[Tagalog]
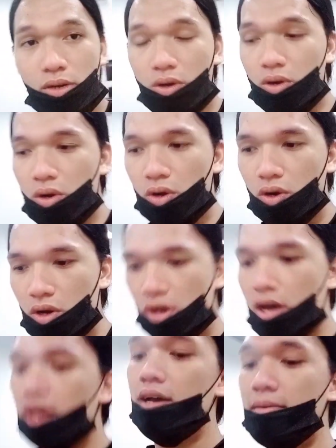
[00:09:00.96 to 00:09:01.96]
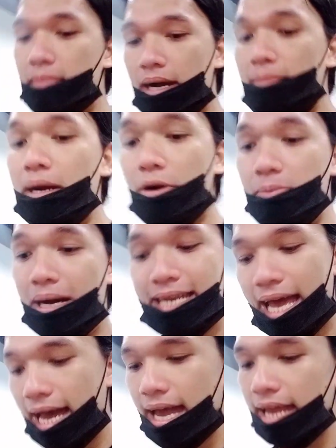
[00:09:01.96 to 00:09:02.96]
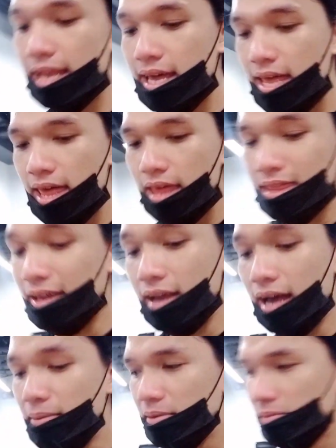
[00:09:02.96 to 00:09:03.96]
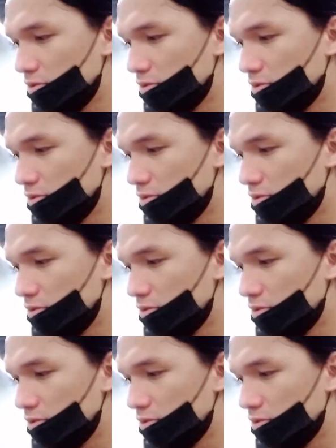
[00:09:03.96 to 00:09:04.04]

bago, mga bago mga daan. Then, ano,